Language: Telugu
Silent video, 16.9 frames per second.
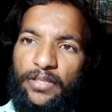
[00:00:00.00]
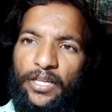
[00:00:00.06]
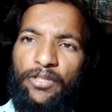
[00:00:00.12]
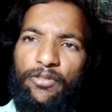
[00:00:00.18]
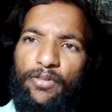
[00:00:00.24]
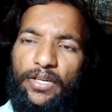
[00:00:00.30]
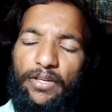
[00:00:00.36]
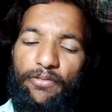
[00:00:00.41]

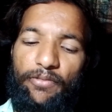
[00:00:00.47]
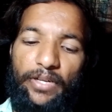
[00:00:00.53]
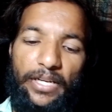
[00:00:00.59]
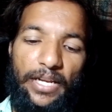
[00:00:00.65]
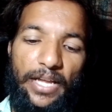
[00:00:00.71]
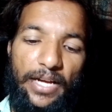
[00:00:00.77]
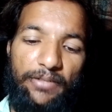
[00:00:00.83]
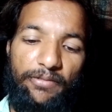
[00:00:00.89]
తక్కువ
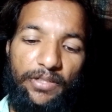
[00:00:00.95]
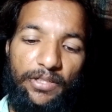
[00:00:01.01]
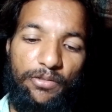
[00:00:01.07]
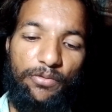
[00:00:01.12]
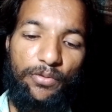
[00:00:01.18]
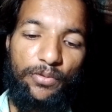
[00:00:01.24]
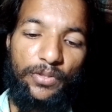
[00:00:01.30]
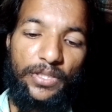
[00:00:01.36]
వన్ ల్యాక్
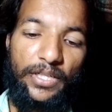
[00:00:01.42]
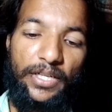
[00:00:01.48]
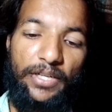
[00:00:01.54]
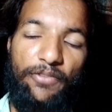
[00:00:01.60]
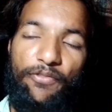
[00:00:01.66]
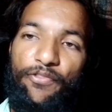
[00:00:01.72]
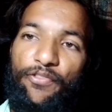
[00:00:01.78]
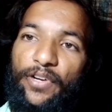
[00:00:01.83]
వరకు
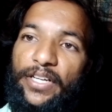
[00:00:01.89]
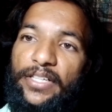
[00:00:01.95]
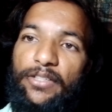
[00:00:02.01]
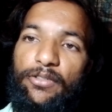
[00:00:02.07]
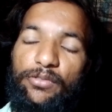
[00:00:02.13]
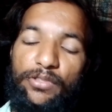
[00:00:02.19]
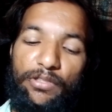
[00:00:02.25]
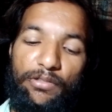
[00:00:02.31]
ఉంటే
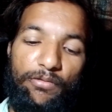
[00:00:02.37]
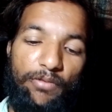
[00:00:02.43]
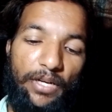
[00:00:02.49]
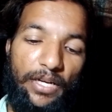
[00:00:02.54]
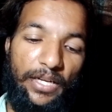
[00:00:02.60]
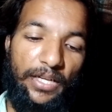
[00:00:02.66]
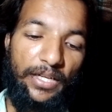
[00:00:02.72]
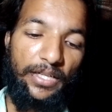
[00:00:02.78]
ఫైవ్ థౌజండ్
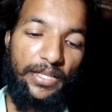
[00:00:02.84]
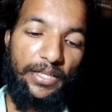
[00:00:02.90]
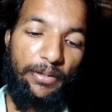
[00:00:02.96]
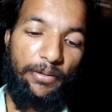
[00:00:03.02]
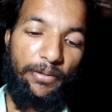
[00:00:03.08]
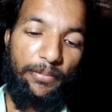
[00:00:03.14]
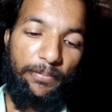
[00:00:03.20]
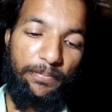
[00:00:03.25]

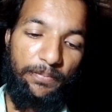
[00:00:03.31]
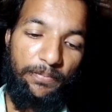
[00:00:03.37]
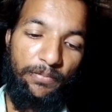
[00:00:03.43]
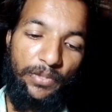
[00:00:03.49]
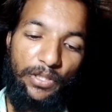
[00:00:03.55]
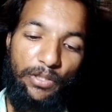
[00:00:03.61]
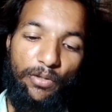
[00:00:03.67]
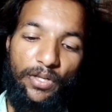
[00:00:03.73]
అలాగే
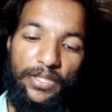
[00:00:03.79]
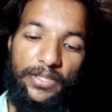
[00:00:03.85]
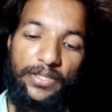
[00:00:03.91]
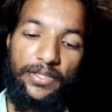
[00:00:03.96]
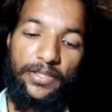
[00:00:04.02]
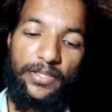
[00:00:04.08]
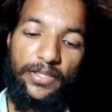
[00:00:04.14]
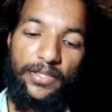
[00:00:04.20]
బిలో
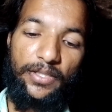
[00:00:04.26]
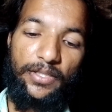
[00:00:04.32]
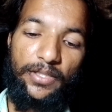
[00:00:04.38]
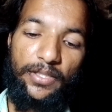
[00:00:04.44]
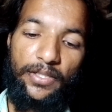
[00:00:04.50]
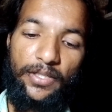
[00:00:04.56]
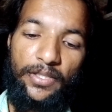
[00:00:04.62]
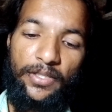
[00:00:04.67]

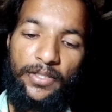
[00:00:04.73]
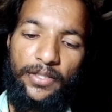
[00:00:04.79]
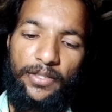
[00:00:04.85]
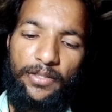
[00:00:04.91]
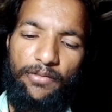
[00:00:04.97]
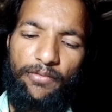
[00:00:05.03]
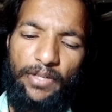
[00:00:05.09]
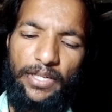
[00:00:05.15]

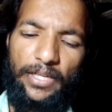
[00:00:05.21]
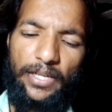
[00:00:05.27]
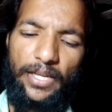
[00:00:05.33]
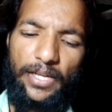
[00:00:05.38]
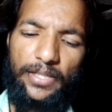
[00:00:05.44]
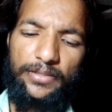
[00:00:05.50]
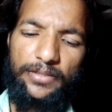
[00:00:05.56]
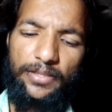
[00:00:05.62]
వన్
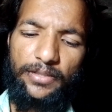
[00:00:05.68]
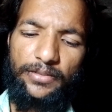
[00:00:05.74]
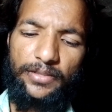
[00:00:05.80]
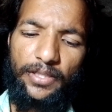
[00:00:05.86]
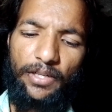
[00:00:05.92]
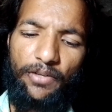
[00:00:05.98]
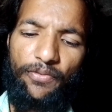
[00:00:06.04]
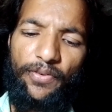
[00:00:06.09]
ల్యాక్
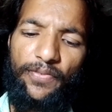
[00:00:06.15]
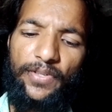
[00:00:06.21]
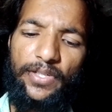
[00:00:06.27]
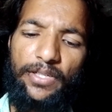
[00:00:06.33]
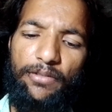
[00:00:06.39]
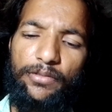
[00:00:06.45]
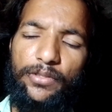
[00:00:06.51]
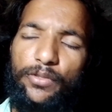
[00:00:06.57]
సబ్స్క్రైబ్
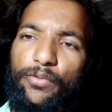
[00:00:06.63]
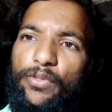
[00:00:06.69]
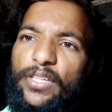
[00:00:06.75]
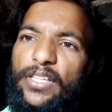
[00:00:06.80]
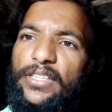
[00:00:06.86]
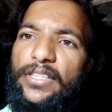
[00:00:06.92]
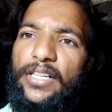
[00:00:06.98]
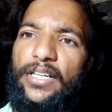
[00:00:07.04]
ఫిఫ్టీ థౌజండ్
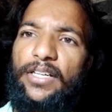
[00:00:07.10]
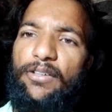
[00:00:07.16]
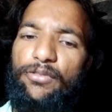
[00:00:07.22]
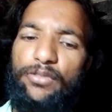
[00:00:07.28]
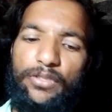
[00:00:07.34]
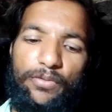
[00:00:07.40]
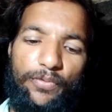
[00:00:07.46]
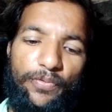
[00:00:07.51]
ఉంటే త్రీ
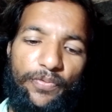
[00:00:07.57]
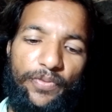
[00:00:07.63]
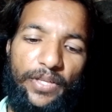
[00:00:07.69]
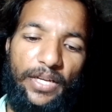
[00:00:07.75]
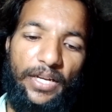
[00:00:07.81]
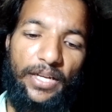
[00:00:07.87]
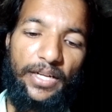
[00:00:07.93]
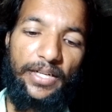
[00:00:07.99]
థౌజండ్
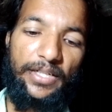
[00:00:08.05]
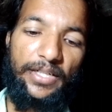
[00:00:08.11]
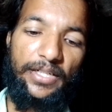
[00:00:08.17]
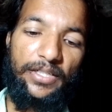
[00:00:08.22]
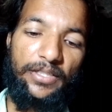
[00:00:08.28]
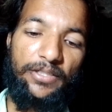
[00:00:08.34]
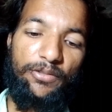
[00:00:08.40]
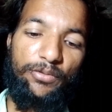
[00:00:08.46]
ఉంది అలాగే
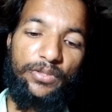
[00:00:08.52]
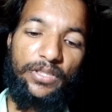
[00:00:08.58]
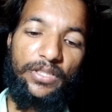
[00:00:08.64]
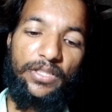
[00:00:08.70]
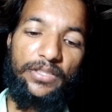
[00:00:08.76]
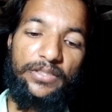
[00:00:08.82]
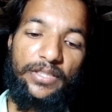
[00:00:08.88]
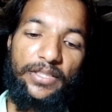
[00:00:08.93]
టెన్
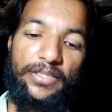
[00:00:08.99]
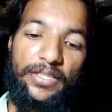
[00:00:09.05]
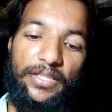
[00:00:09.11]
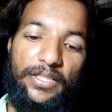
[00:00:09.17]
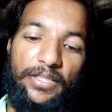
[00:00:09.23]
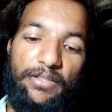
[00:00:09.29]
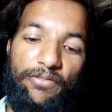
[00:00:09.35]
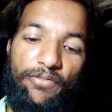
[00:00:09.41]
థౌజండ్
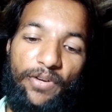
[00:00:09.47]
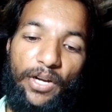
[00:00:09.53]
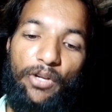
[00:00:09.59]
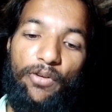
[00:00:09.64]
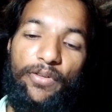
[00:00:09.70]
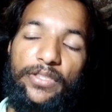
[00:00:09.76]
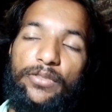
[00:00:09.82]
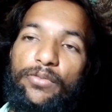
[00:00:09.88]

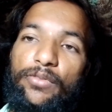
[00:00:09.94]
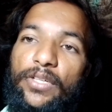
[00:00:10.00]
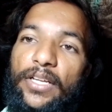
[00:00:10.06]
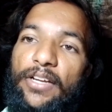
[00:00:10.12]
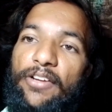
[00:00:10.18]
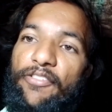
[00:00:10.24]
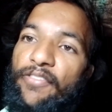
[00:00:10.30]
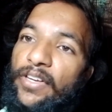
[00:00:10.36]
ఫాలోవర్స్
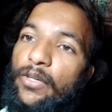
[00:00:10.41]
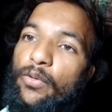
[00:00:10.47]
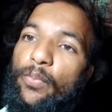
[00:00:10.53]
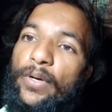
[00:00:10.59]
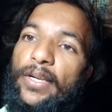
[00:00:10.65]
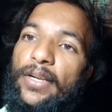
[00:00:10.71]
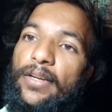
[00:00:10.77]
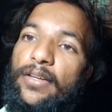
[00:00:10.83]
ఉంటే
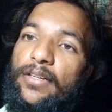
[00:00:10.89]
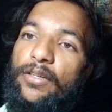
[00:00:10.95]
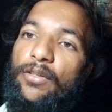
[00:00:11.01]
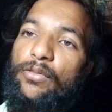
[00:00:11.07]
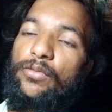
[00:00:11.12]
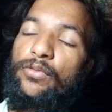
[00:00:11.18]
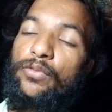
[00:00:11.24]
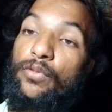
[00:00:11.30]
వెయ్యి రూపాయలు
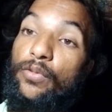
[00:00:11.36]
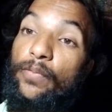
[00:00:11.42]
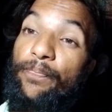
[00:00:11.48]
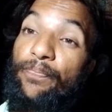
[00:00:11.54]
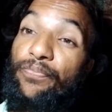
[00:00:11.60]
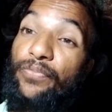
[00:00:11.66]
అన్నట్టు సో